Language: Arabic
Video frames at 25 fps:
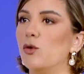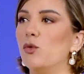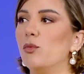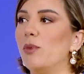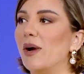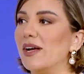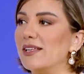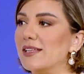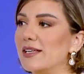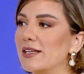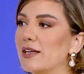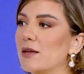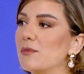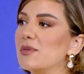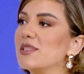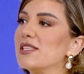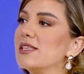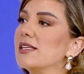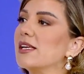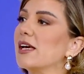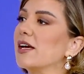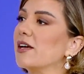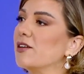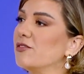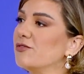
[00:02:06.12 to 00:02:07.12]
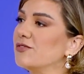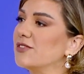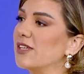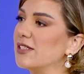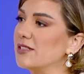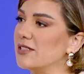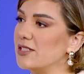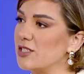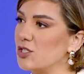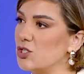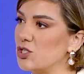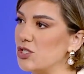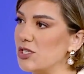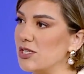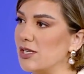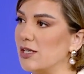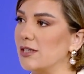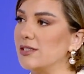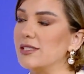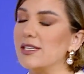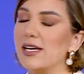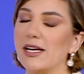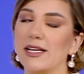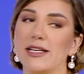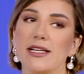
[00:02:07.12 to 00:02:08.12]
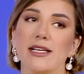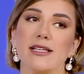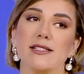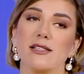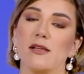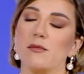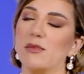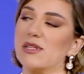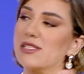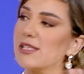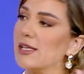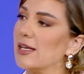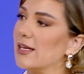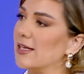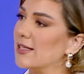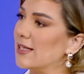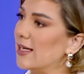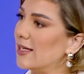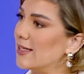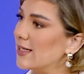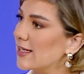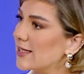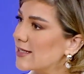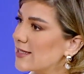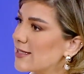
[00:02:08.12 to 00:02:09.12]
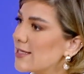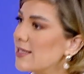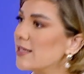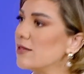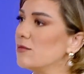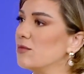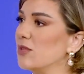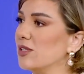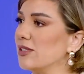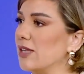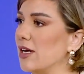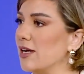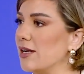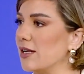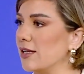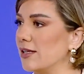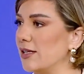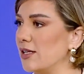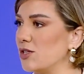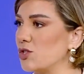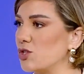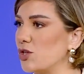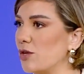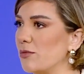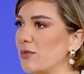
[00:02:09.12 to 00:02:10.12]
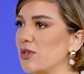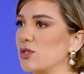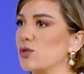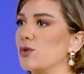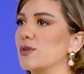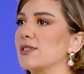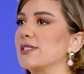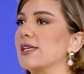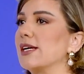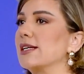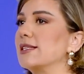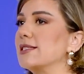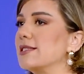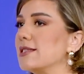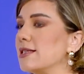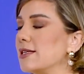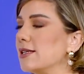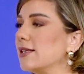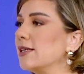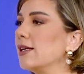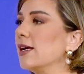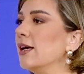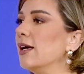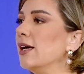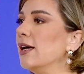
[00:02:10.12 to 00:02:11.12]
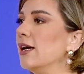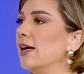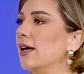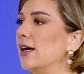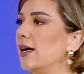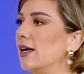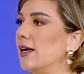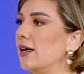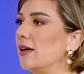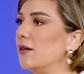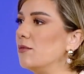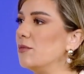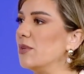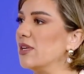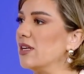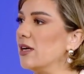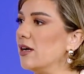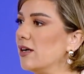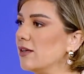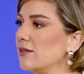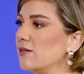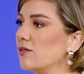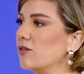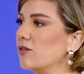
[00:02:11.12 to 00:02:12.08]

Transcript: وبعدين بصير يخف تدريجيا يعني اذا مثلا نحن كثير بنتعرض للشمس واذا كثير بنحط